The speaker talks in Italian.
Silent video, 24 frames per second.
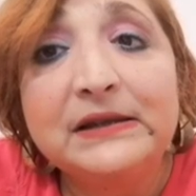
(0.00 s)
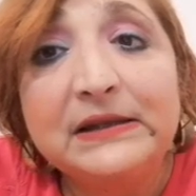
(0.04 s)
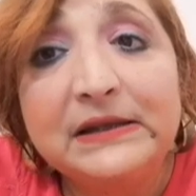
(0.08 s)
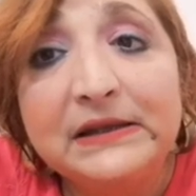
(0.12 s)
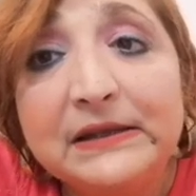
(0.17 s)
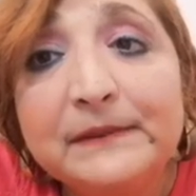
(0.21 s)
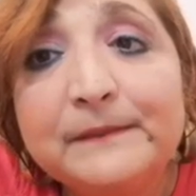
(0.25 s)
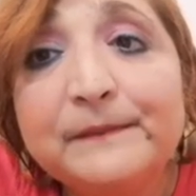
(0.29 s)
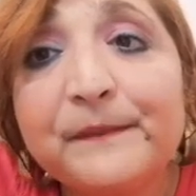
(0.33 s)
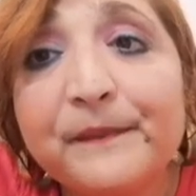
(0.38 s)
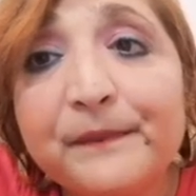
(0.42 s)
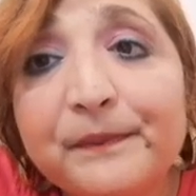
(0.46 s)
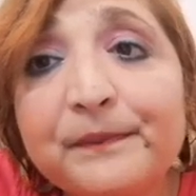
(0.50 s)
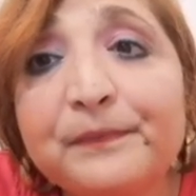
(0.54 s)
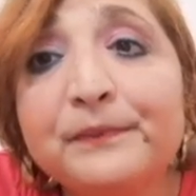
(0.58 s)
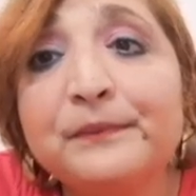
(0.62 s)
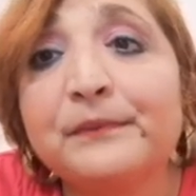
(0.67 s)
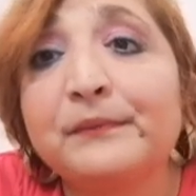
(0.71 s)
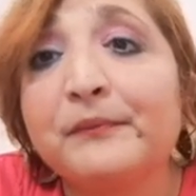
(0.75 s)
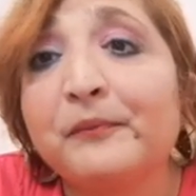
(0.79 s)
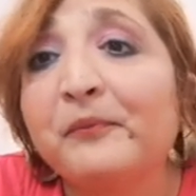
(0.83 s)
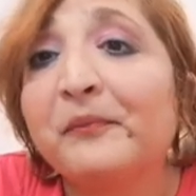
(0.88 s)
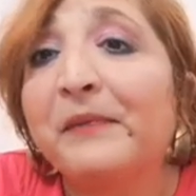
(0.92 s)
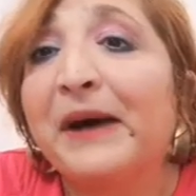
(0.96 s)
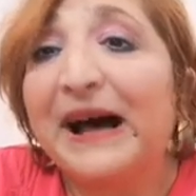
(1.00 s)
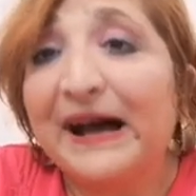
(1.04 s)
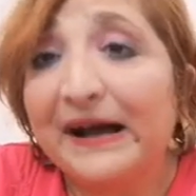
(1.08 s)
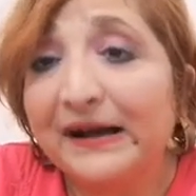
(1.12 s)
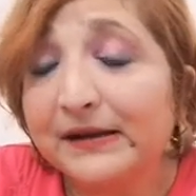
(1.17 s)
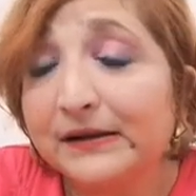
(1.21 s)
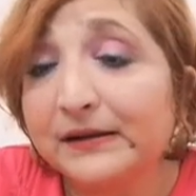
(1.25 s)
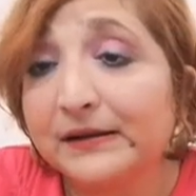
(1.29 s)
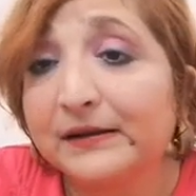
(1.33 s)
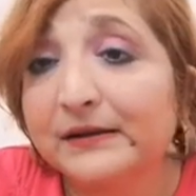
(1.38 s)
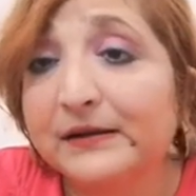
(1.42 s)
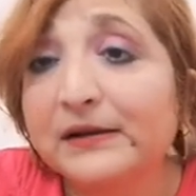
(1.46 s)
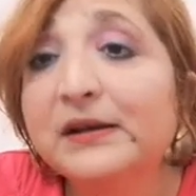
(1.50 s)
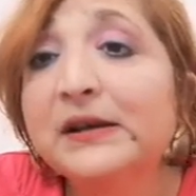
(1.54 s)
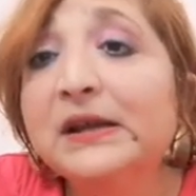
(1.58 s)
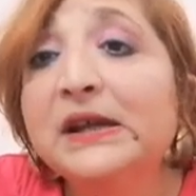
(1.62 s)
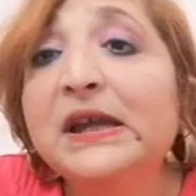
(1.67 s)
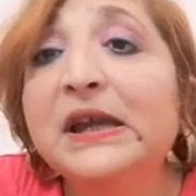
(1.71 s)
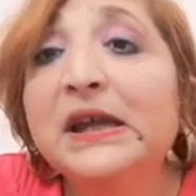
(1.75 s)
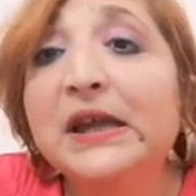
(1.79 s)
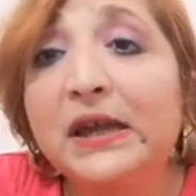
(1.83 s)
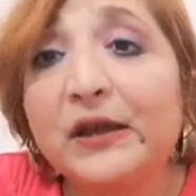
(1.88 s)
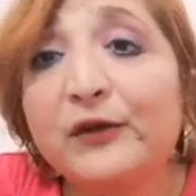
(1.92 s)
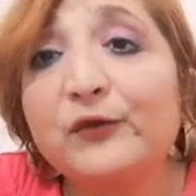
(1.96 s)
di mm, MAC
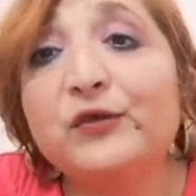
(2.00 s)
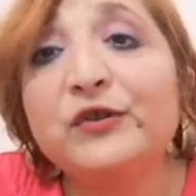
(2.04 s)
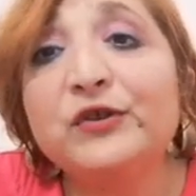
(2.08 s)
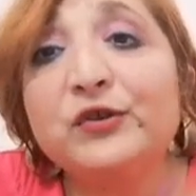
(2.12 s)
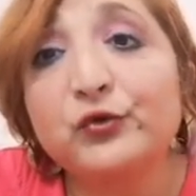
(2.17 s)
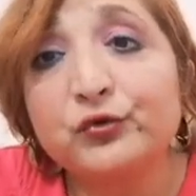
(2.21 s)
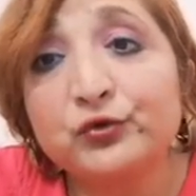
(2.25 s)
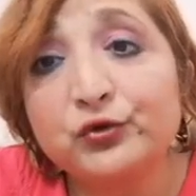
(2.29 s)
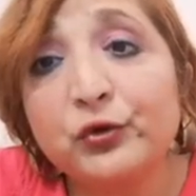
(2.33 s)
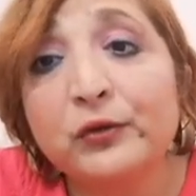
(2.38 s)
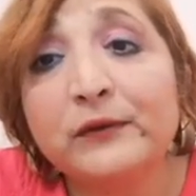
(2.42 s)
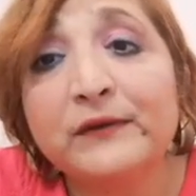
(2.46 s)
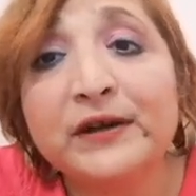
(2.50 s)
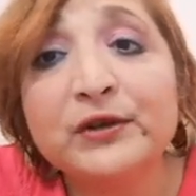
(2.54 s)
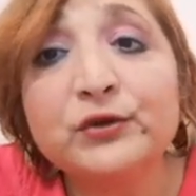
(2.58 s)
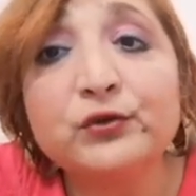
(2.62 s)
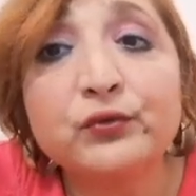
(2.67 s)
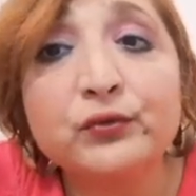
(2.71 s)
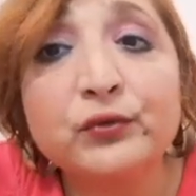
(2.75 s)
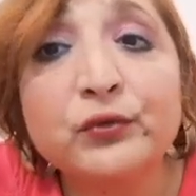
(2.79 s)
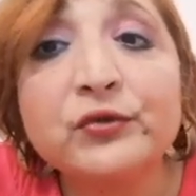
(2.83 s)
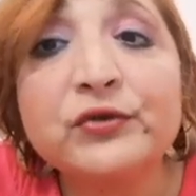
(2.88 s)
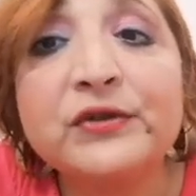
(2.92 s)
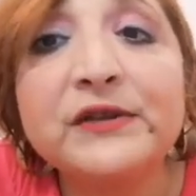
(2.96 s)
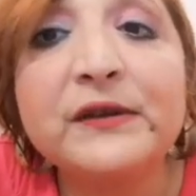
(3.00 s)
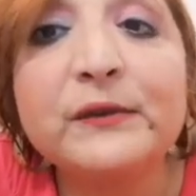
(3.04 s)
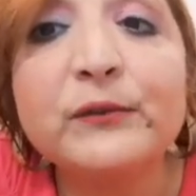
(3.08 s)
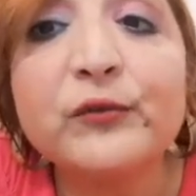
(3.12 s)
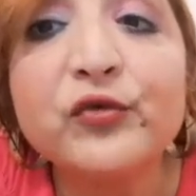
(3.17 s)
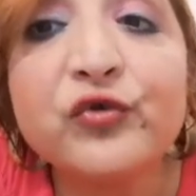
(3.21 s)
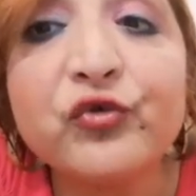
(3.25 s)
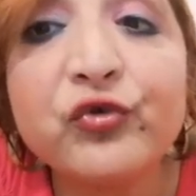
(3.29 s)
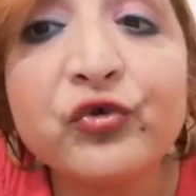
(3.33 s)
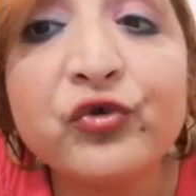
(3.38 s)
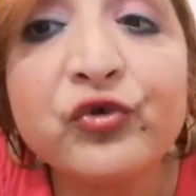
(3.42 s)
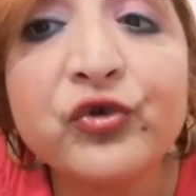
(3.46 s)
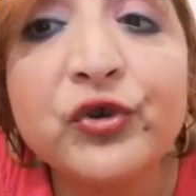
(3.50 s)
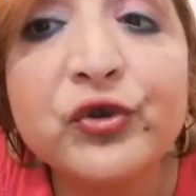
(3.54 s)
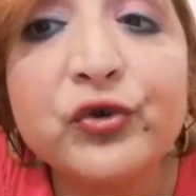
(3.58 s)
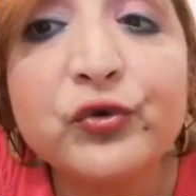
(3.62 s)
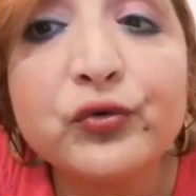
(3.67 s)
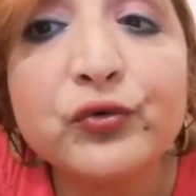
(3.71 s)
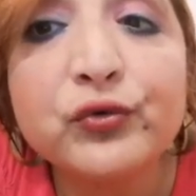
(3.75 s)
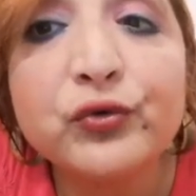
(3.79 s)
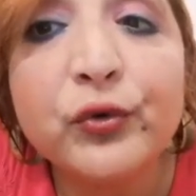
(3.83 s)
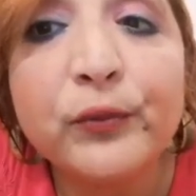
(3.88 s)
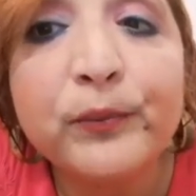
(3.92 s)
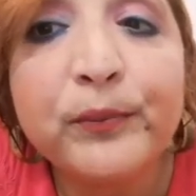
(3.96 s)
e quindi ho trovato un ottimo
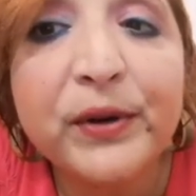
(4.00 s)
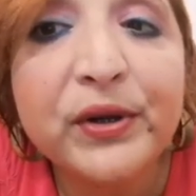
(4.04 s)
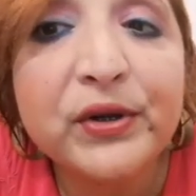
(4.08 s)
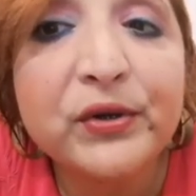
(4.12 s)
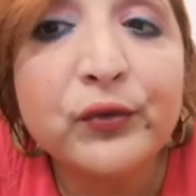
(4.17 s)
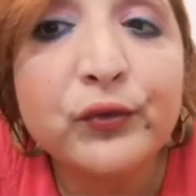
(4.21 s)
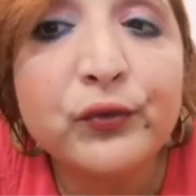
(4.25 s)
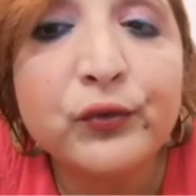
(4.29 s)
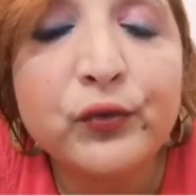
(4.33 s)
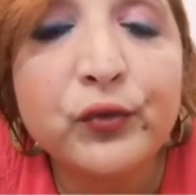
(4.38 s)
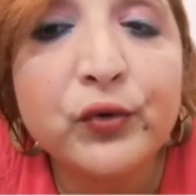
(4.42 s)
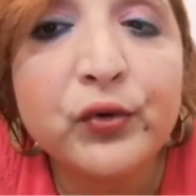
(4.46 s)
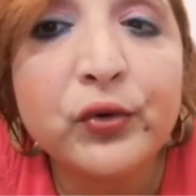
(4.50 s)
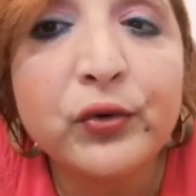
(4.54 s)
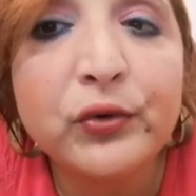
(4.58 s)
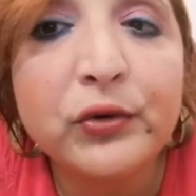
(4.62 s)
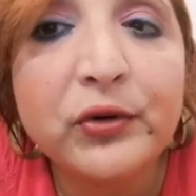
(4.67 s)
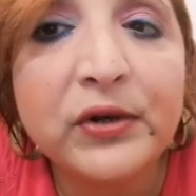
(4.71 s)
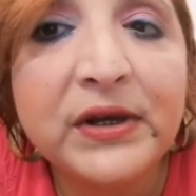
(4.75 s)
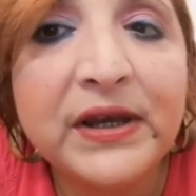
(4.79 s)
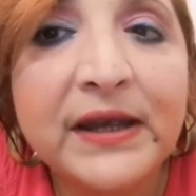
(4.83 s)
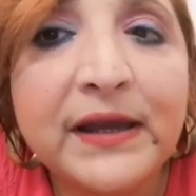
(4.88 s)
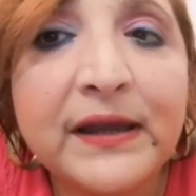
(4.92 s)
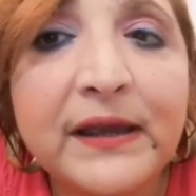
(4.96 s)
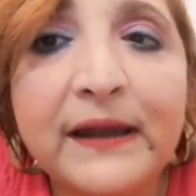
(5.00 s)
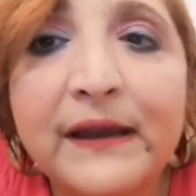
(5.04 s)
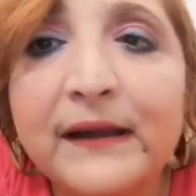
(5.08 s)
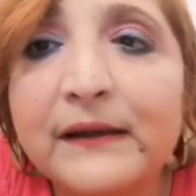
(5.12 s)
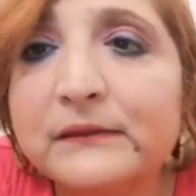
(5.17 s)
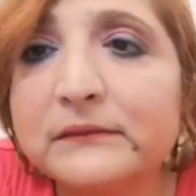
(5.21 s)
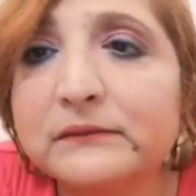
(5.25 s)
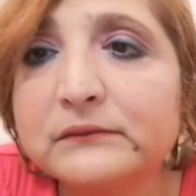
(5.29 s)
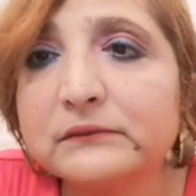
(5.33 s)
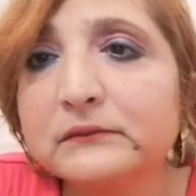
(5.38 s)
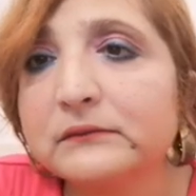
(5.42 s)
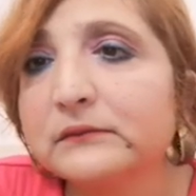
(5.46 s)
sostituto poi con un colore che